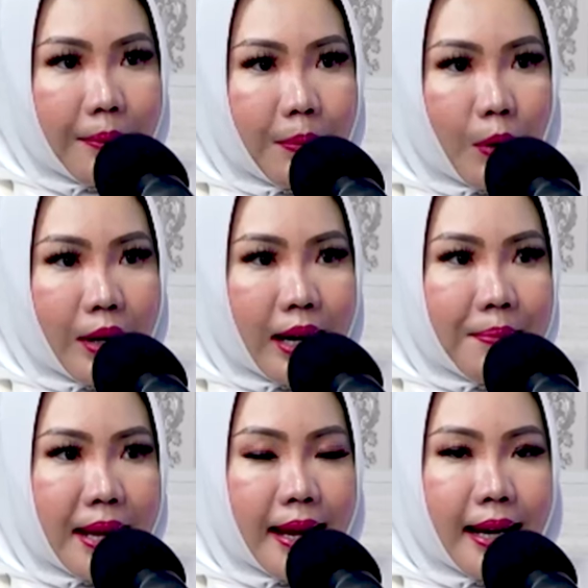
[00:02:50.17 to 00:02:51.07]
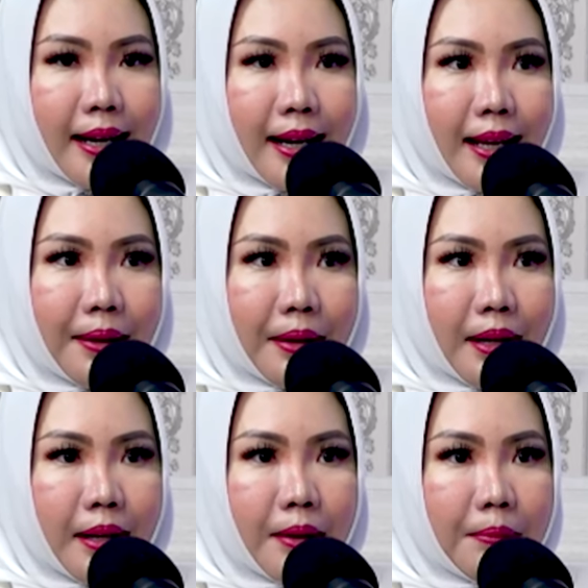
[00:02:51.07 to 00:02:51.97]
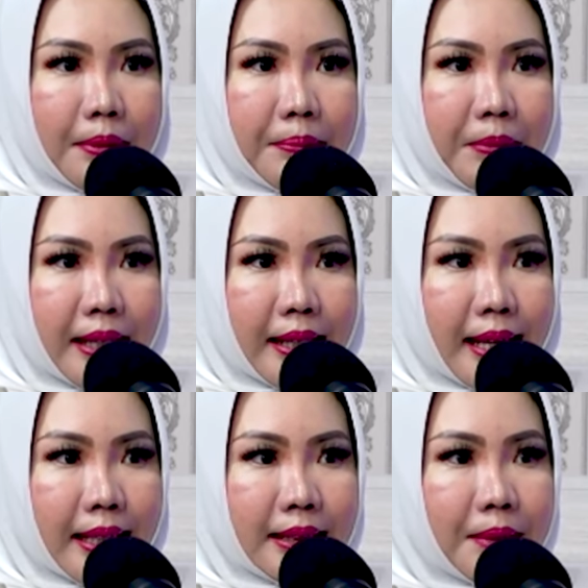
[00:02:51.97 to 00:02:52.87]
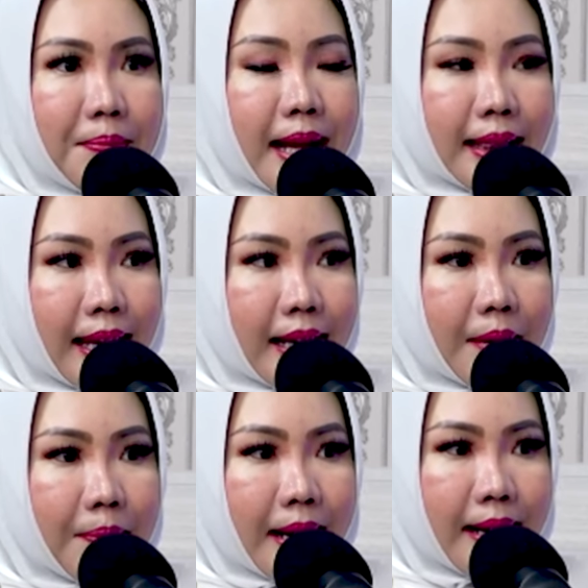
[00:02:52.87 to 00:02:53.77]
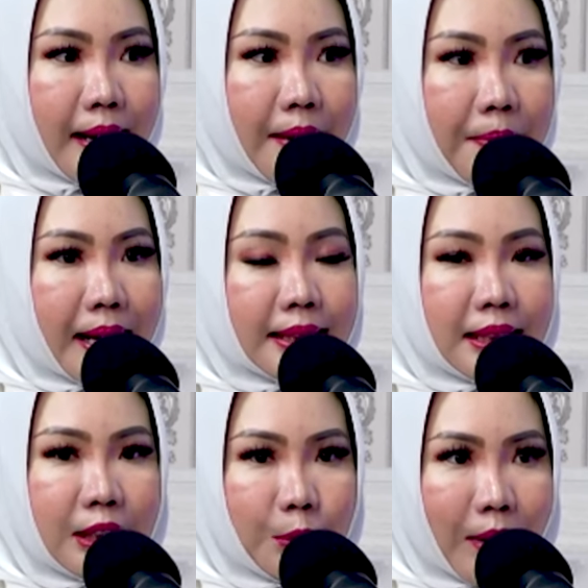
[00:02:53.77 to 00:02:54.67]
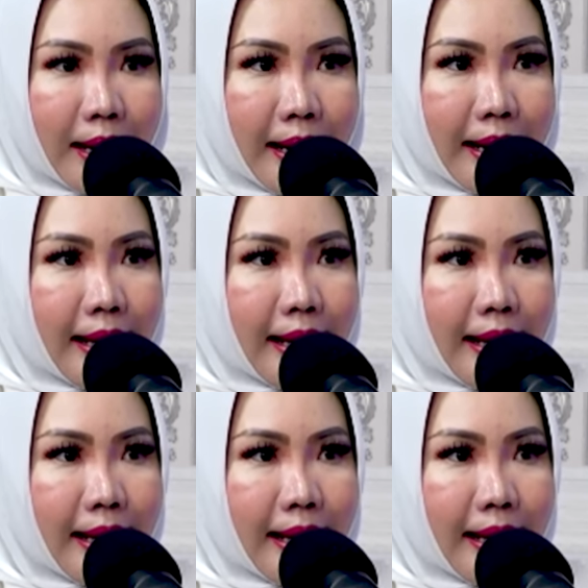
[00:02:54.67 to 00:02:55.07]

programnya adalah uh, memberikan jembatan kepada mahasiswa